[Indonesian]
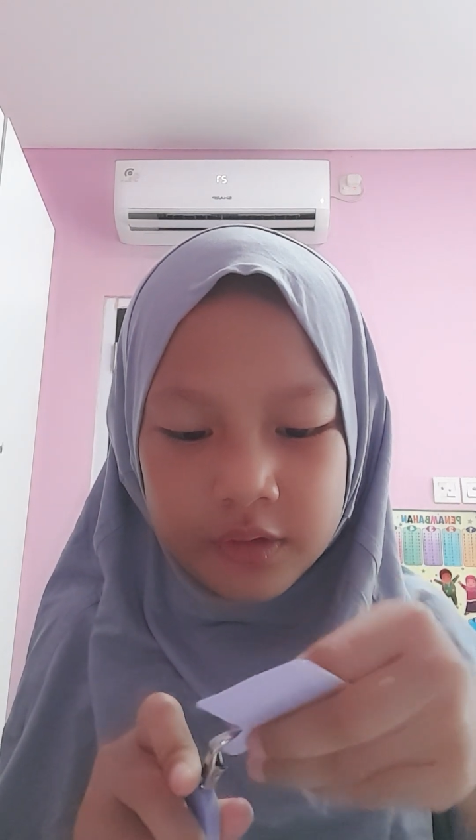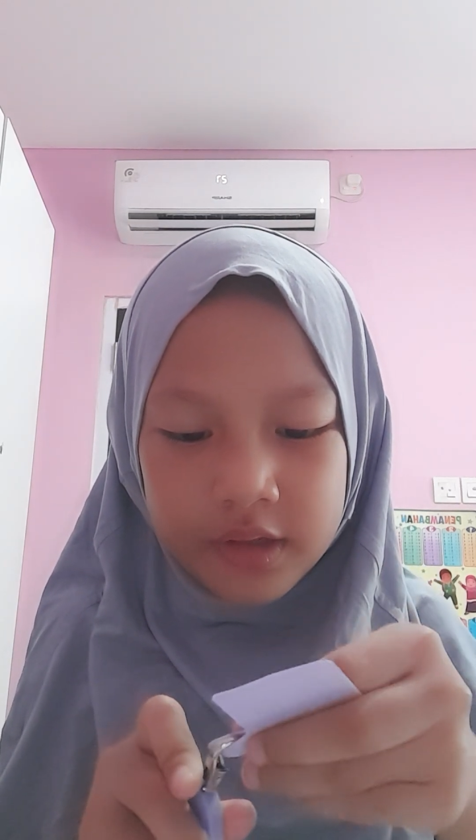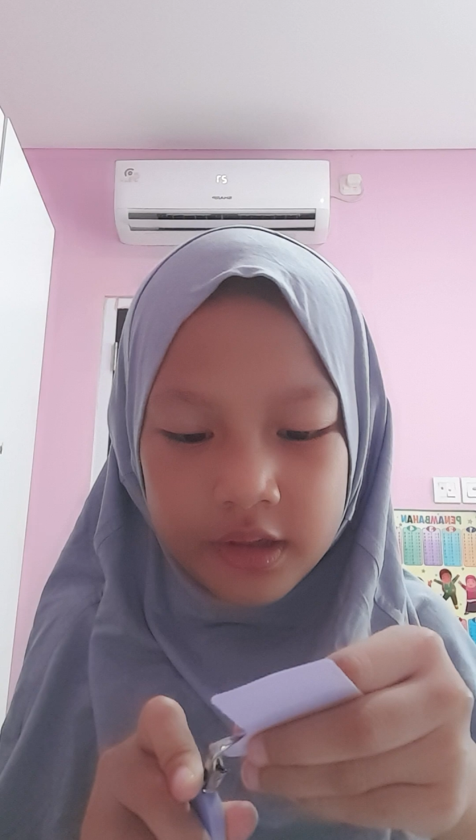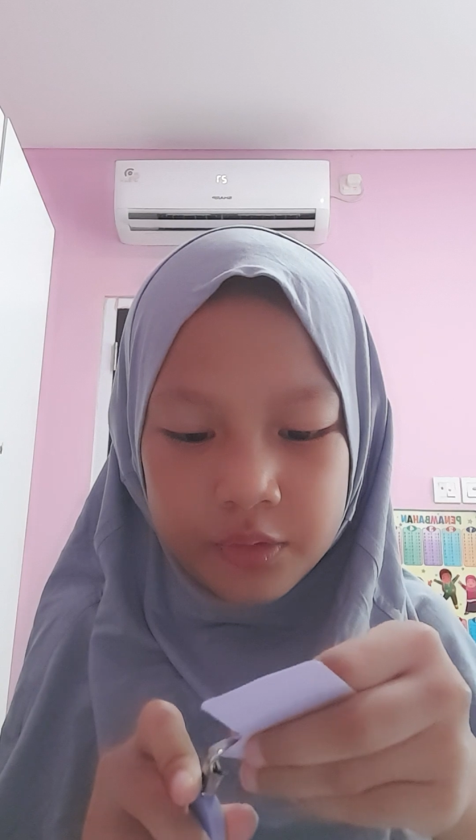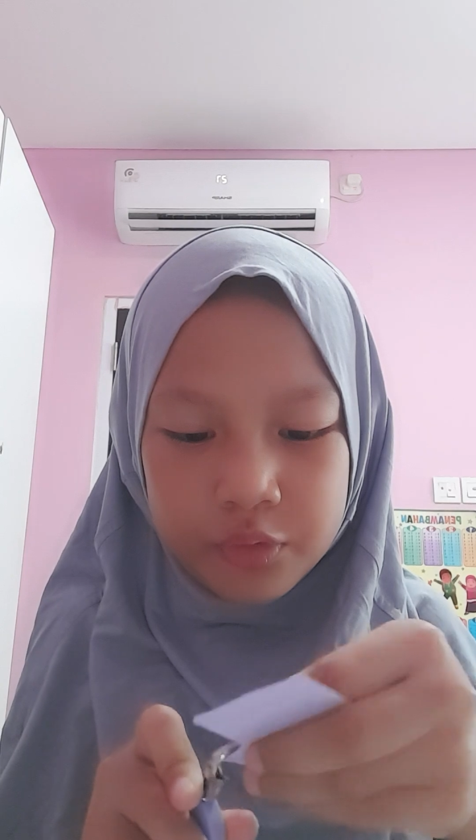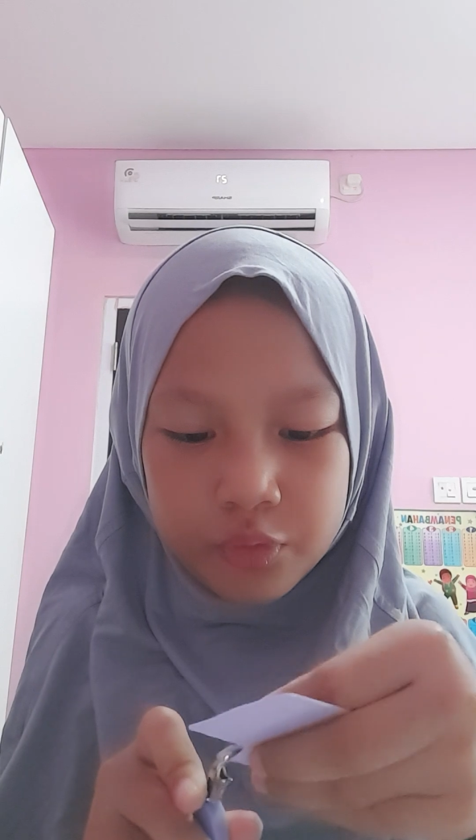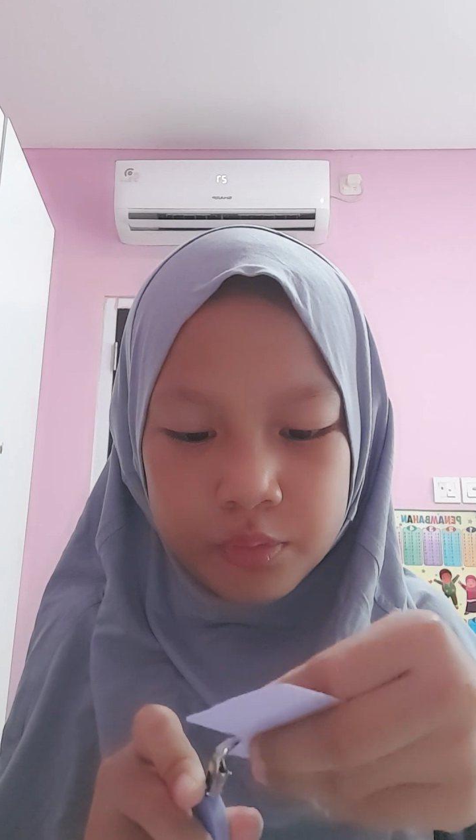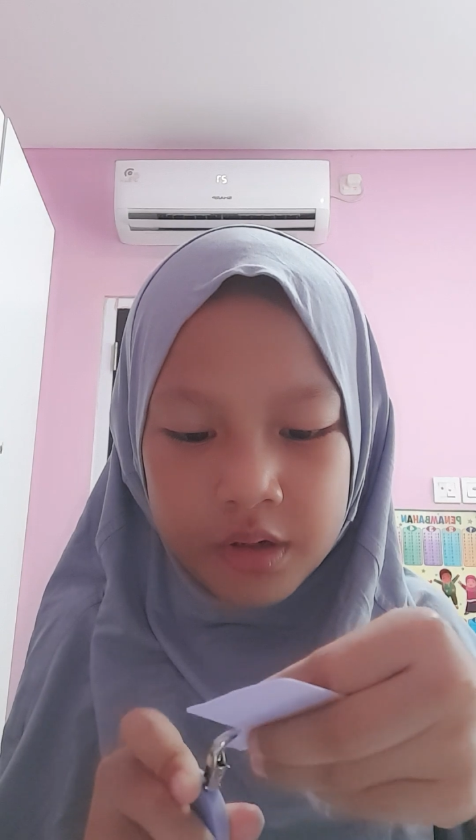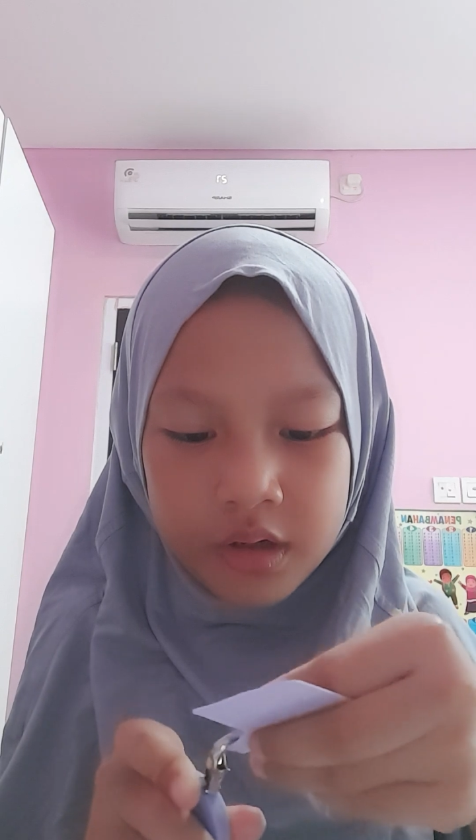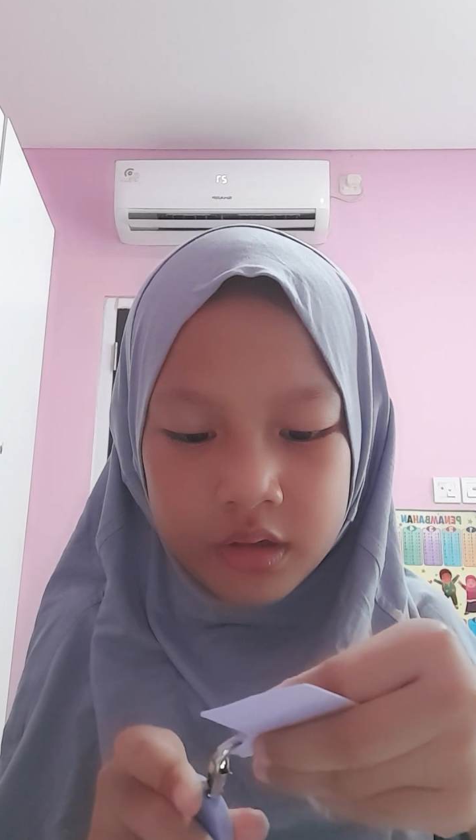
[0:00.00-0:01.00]
kayak lucu
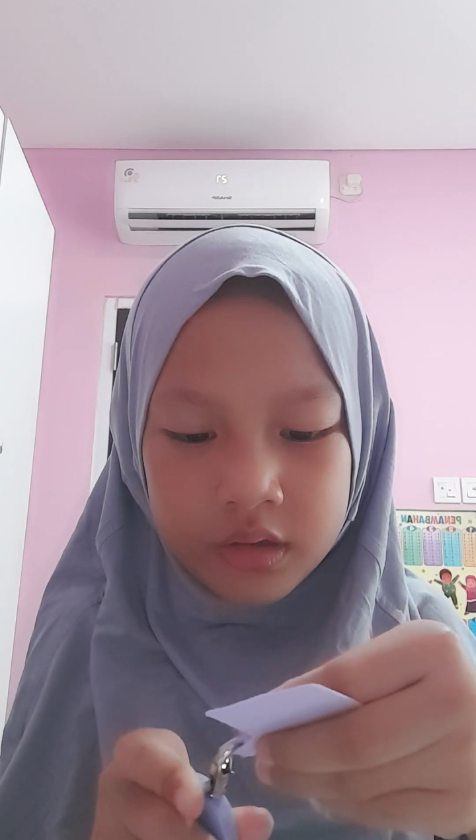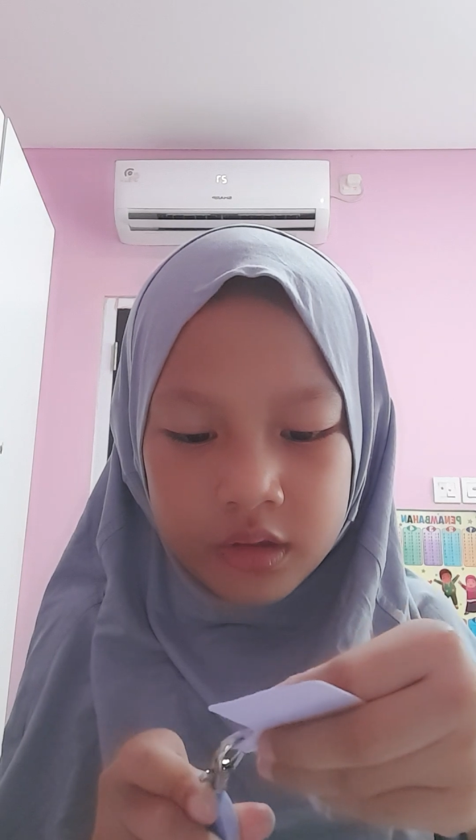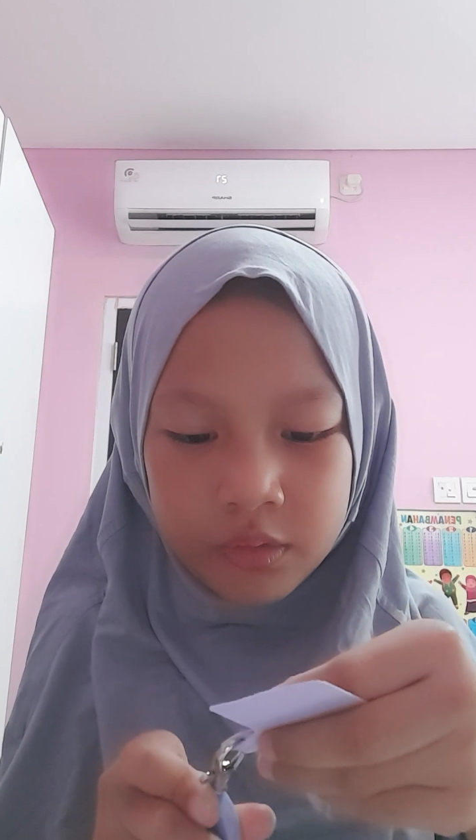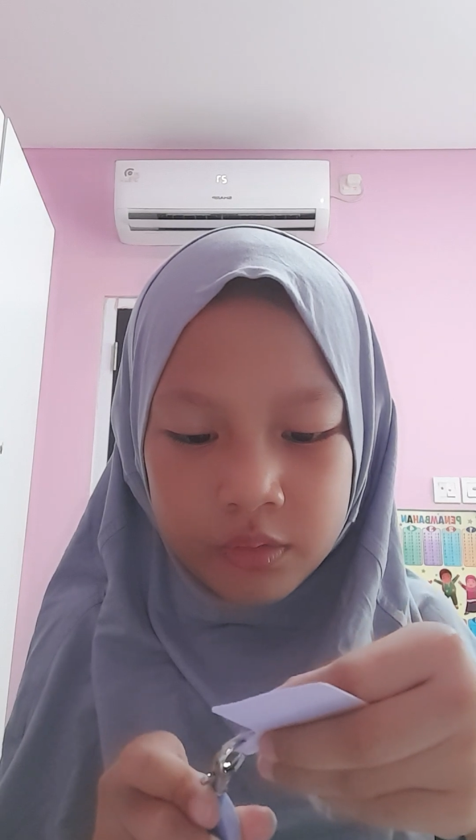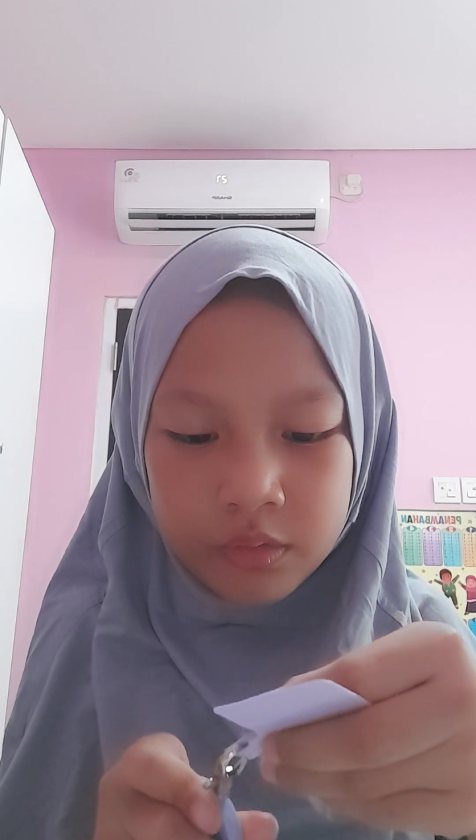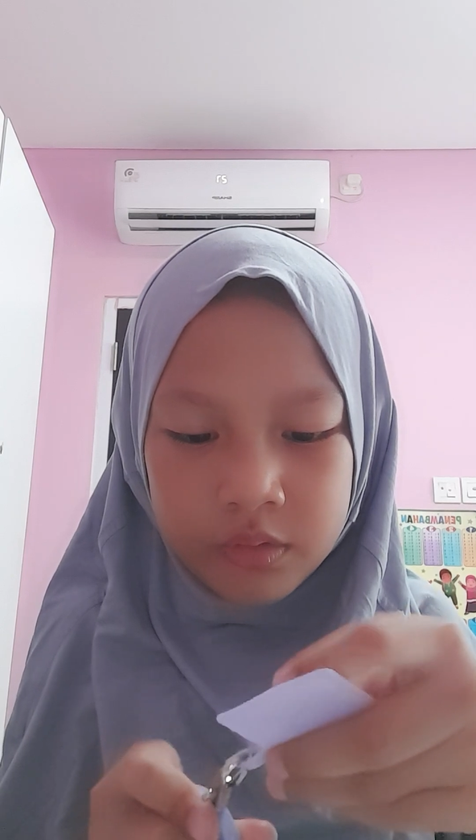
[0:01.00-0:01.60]
banget gitu